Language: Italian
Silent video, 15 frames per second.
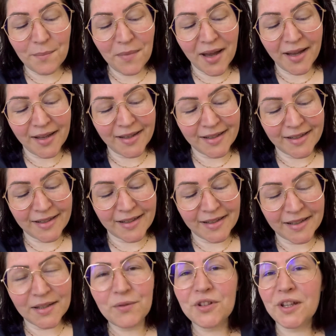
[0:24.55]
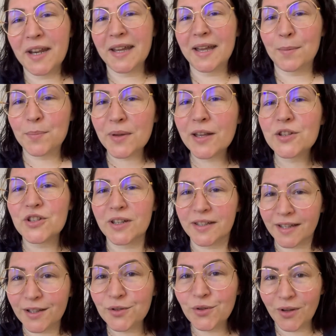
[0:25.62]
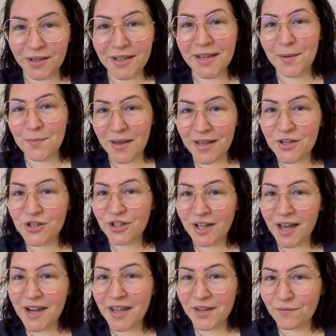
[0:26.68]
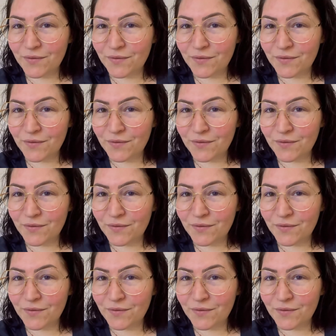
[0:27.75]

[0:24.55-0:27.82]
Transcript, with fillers: ma eh, devo dire che piace tanto anche a me girare i